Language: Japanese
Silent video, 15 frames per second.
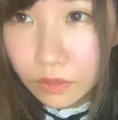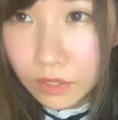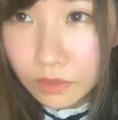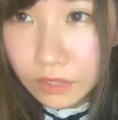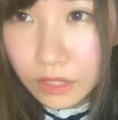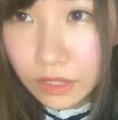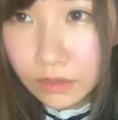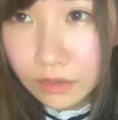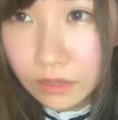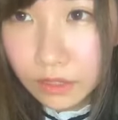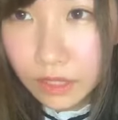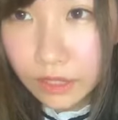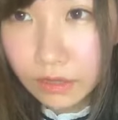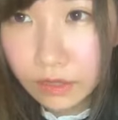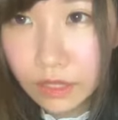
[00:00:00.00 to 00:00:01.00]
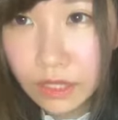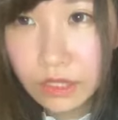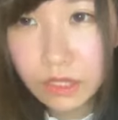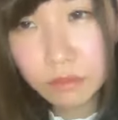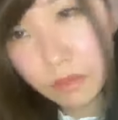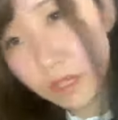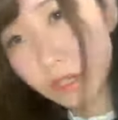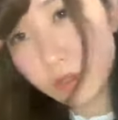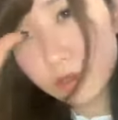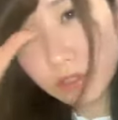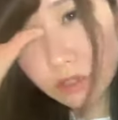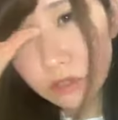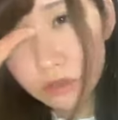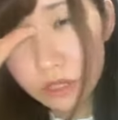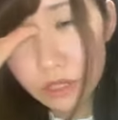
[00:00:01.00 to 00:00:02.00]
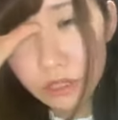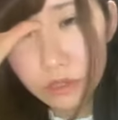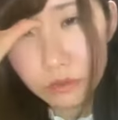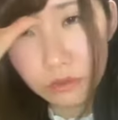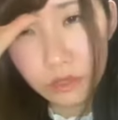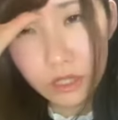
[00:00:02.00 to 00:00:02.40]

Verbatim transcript: 金具さん、嘘だよ。天使に見えるよ。ちょっと浮いてるじゃん。